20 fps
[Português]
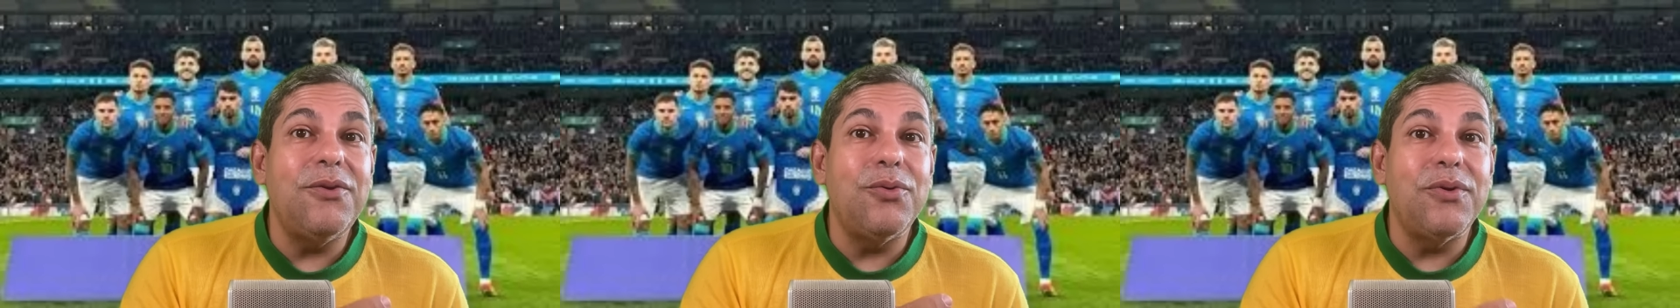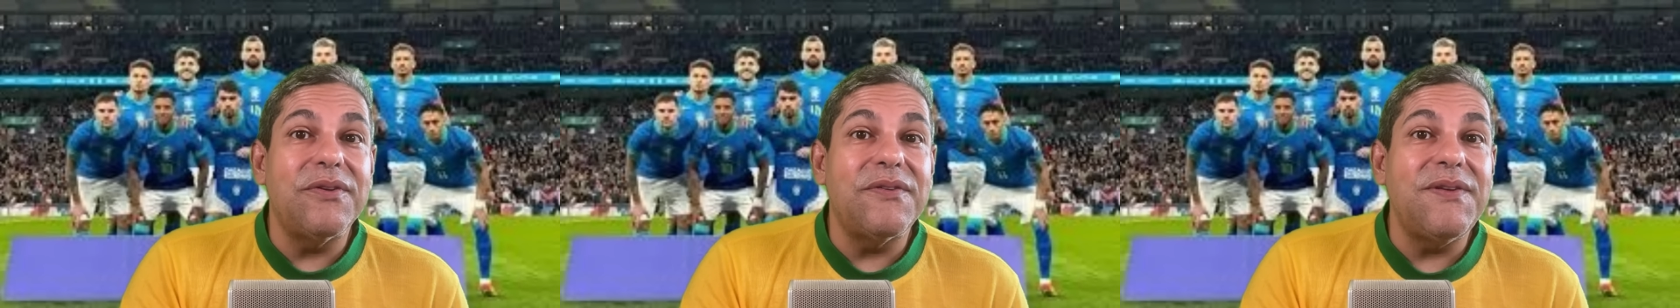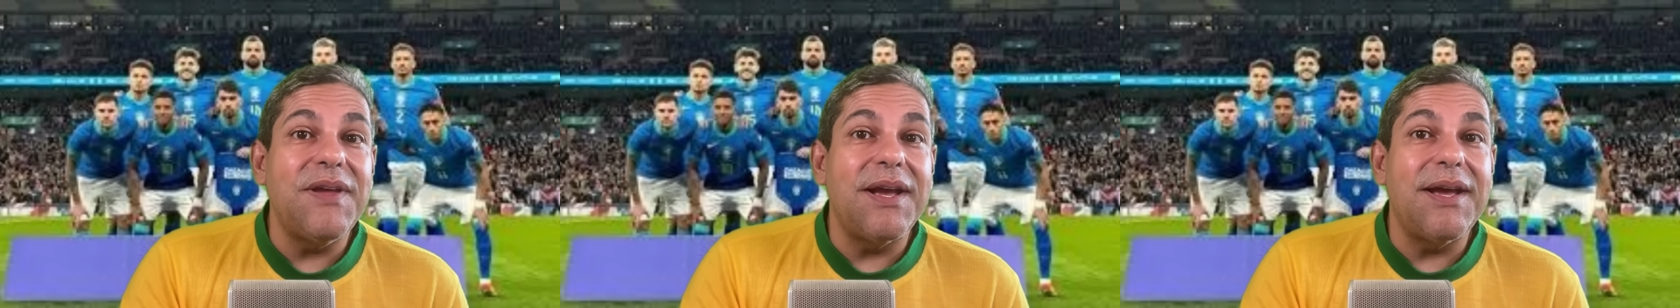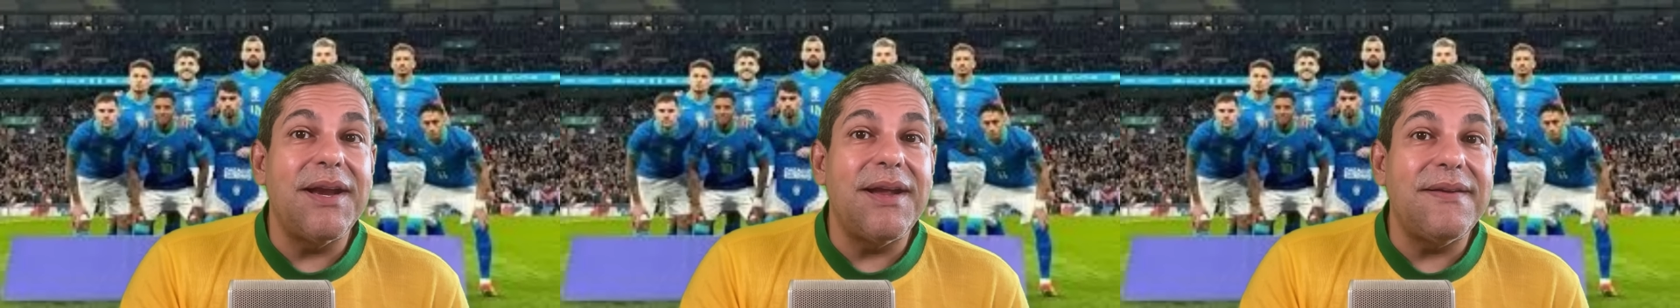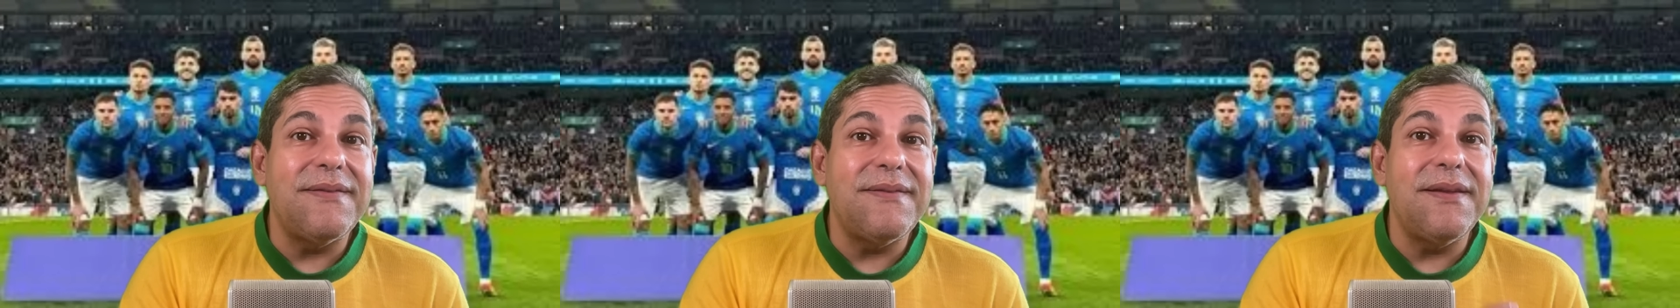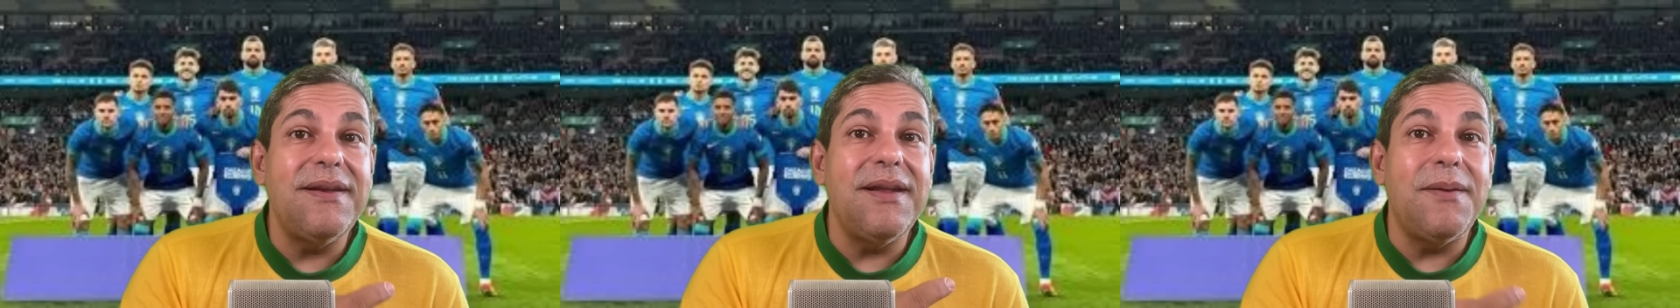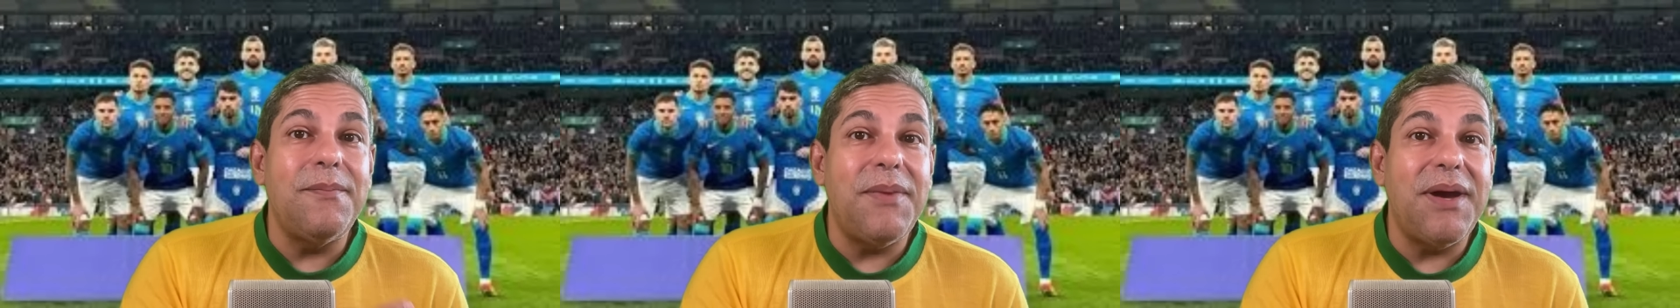consagrasse
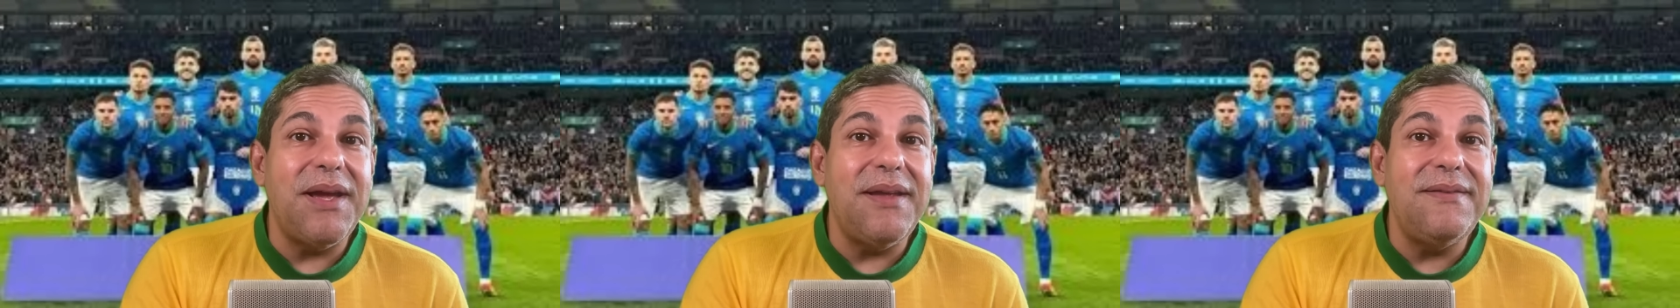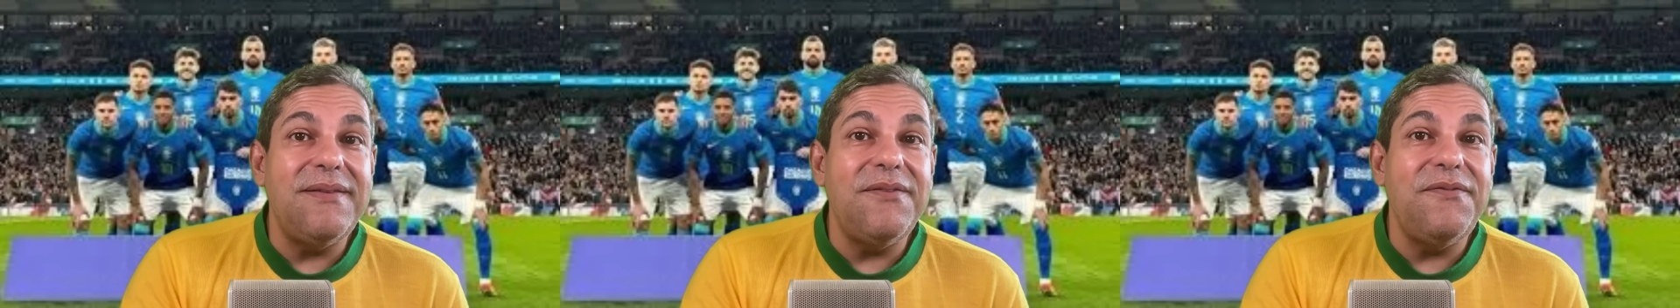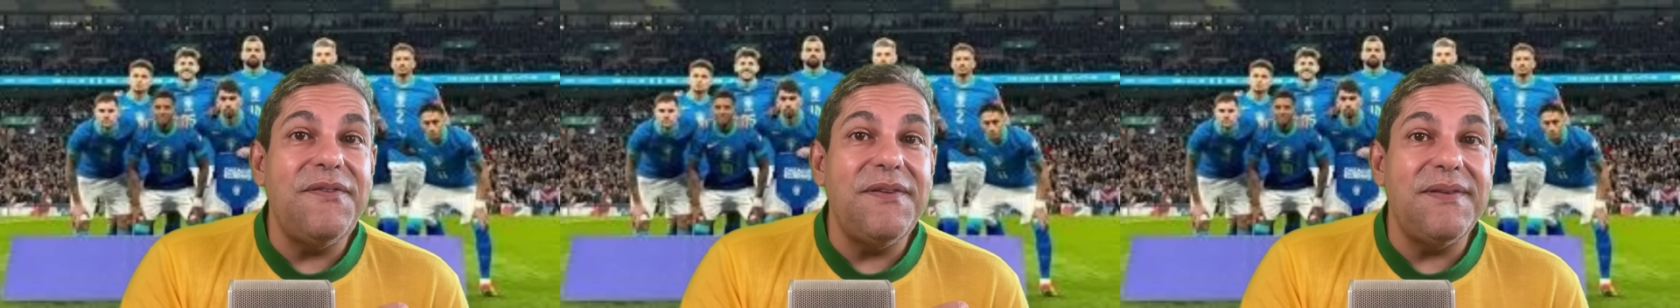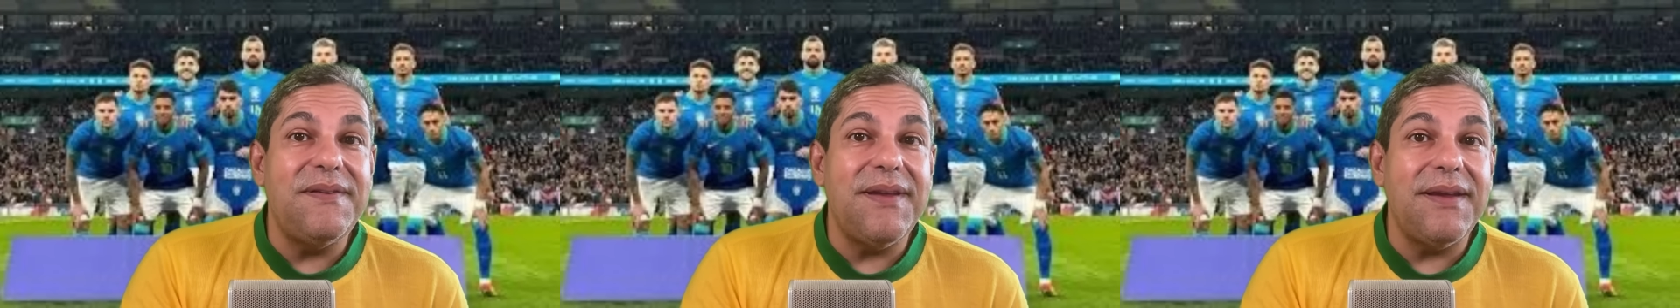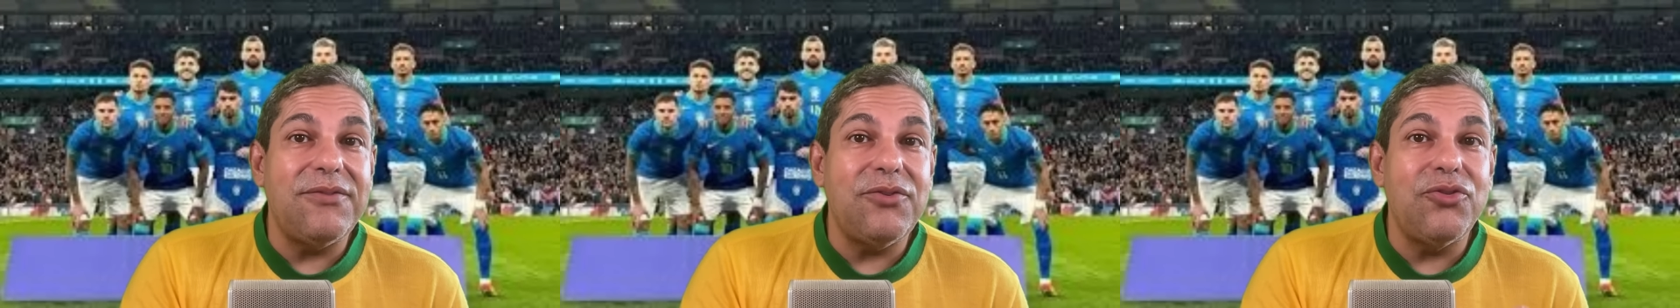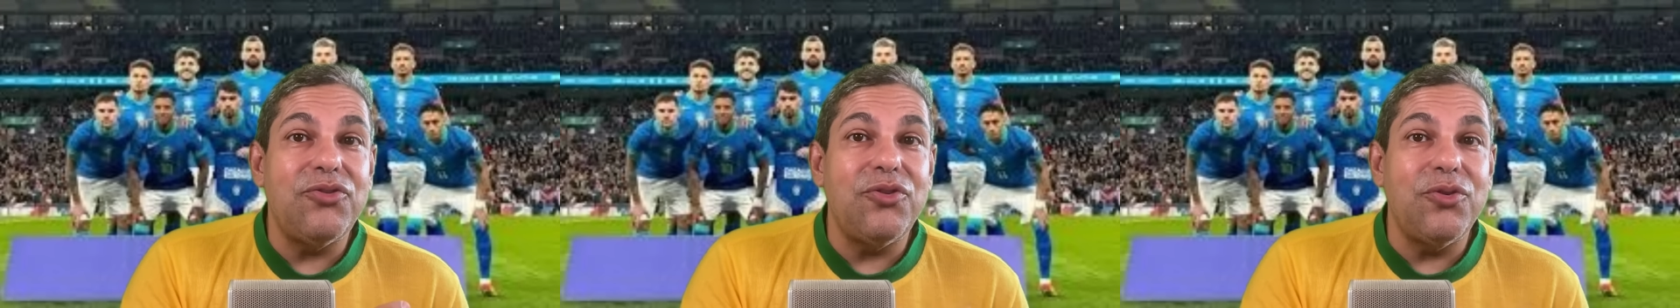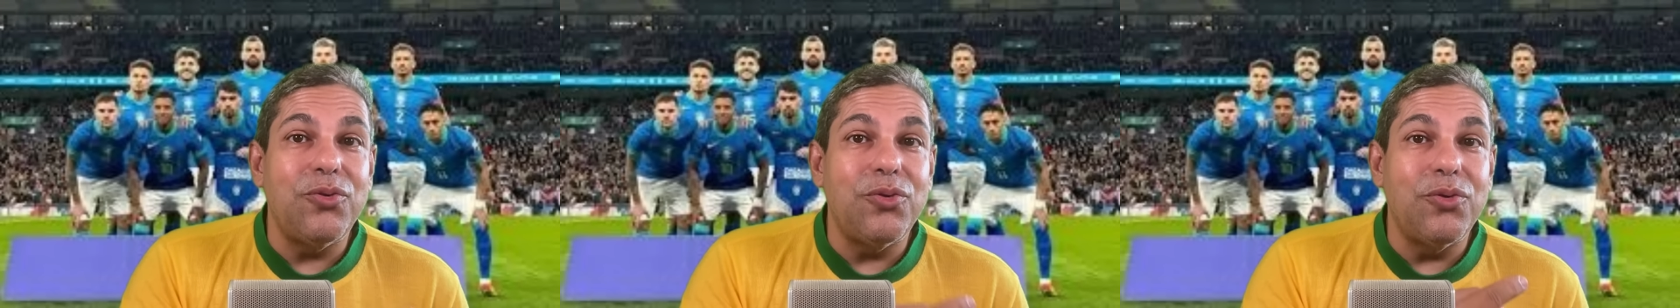ainda mais e fizesse o
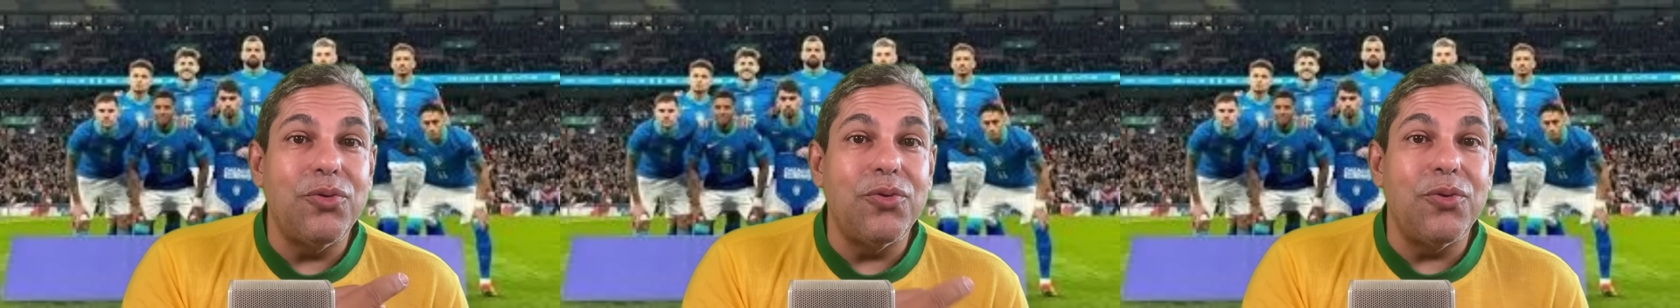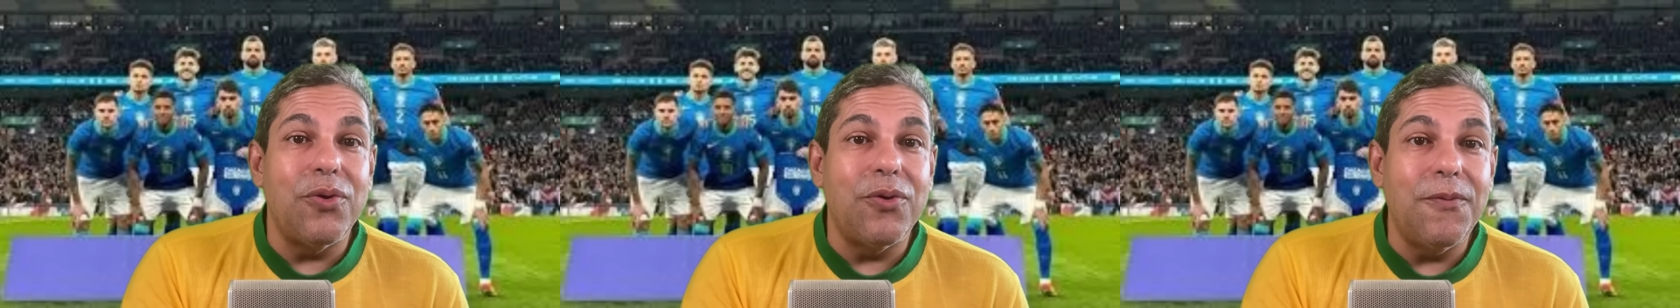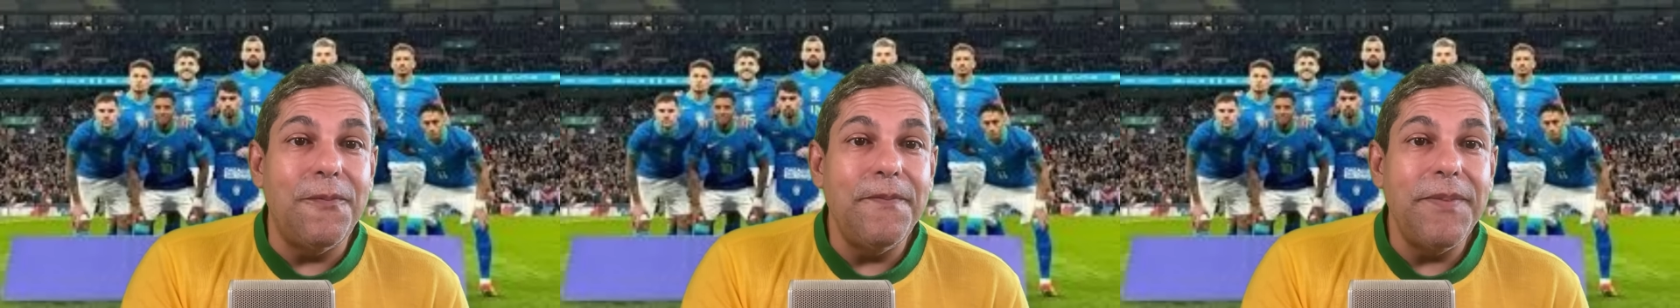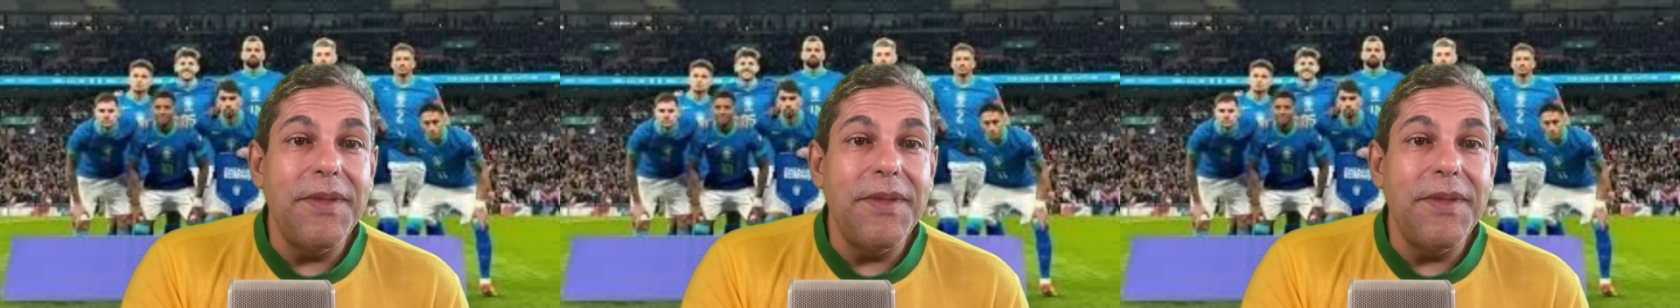segundo gol.